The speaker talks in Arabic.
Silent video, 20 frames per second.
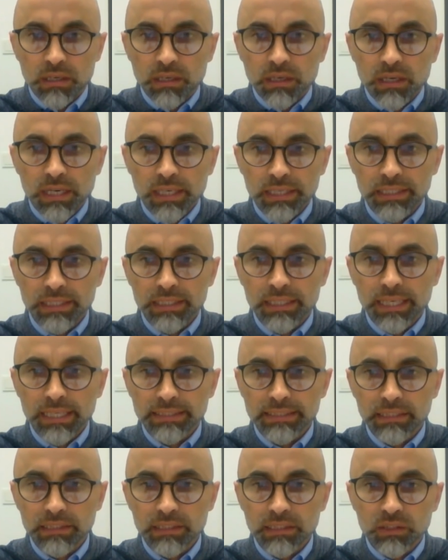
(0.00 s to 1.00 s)
هاي
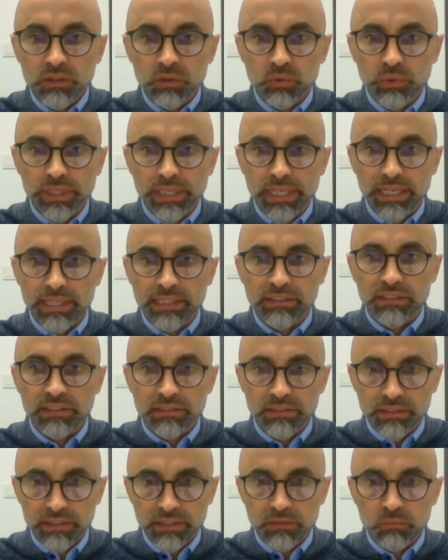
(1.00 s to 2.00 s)
هذه الخطوه كانت
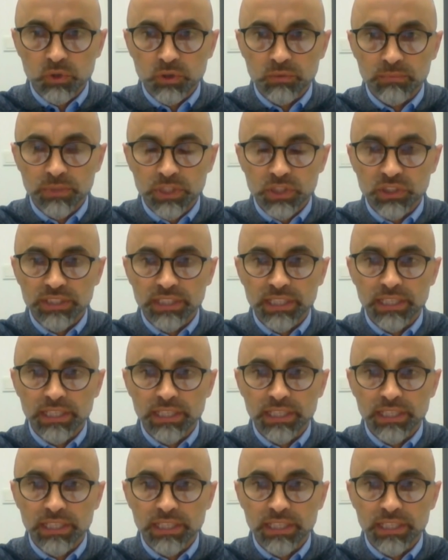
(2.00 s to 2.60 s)
كثير مهمه جدا